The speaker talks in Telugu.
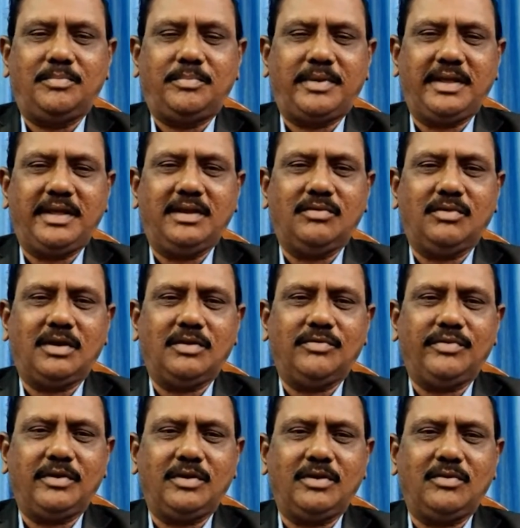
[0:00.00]
ప్రేయర్
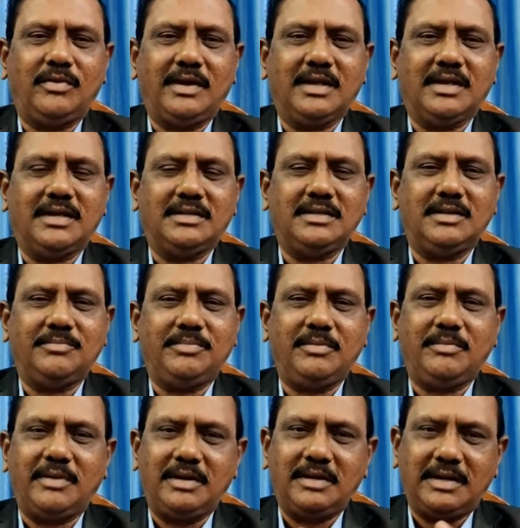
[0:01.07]
వార్ఫేర్ లో వాకింగ్ చెప్పి
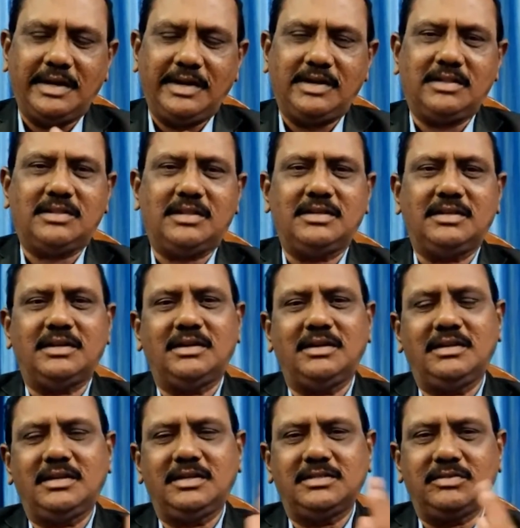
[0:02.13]
మళ్ళీ నైట్ అంతా జర్నీ
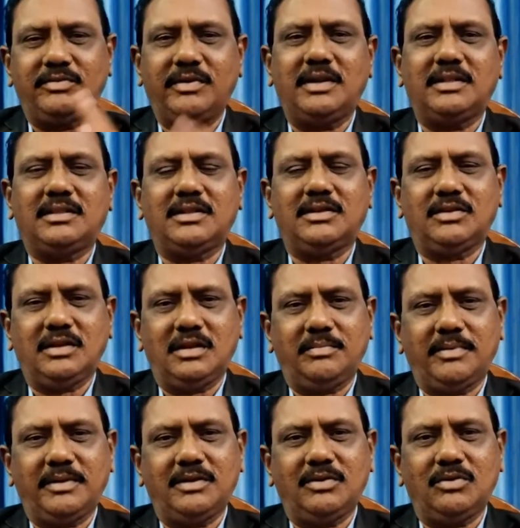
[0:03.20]
చేసి వెళ్తాను
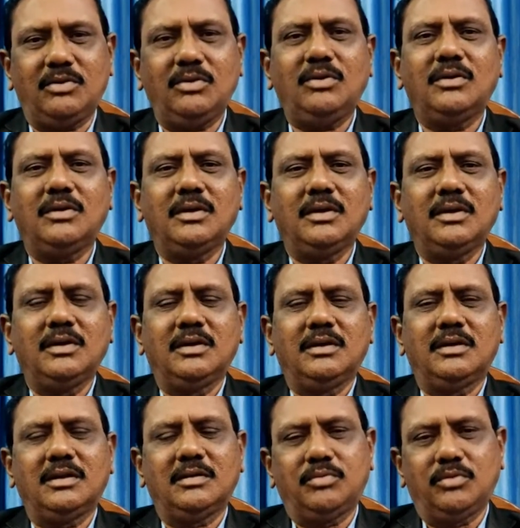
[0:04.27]
రేపల్లెలో
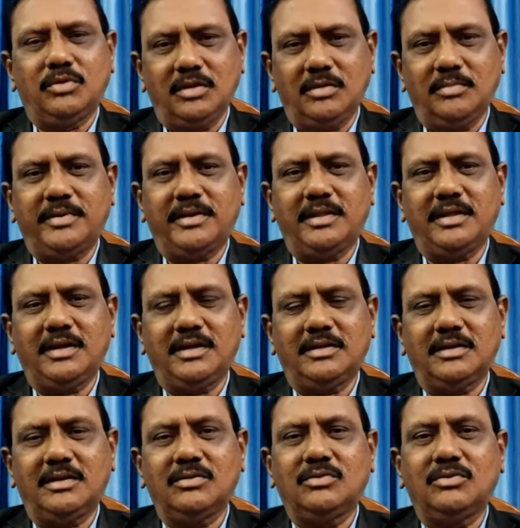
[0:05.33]
రేపు ఉదయం పది
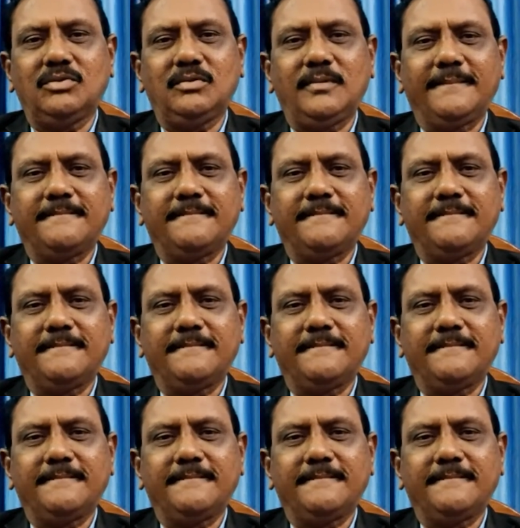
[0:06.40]
గంటలకు